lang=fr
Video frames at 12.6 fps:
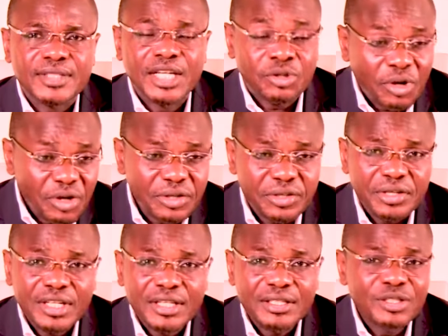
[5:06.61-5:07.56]
Et donc,
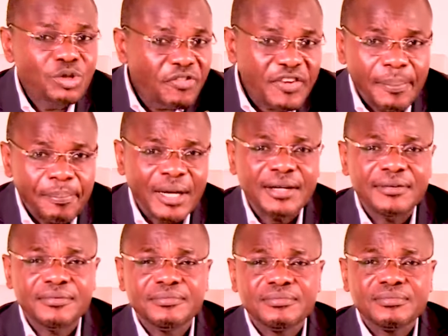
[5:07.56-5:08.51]
il ne devrait
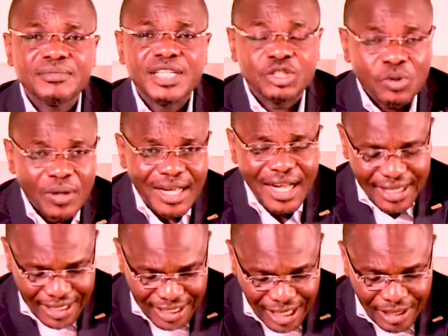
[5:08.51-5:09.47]
pas, et son cas
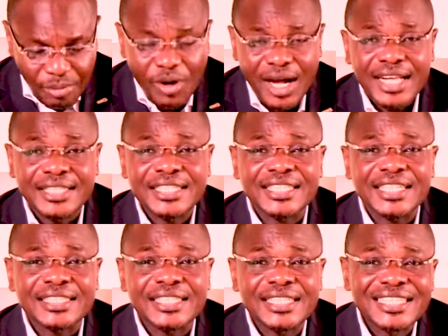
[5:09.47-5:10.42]
également a été
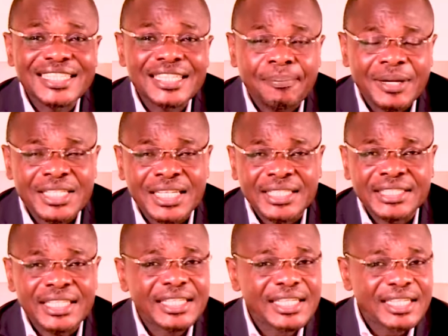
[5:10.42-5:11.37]
traité, il n'est pas
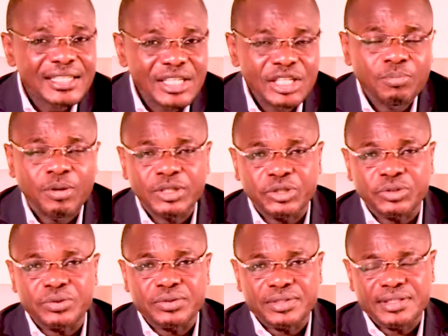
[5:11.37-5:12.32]
aligné. Une bonne
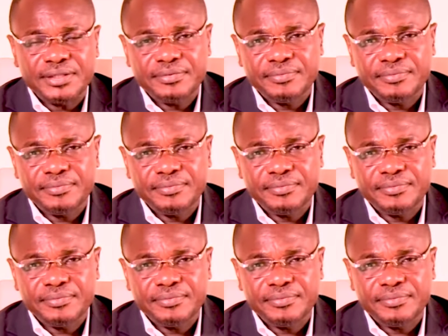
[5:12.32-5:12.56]
chose.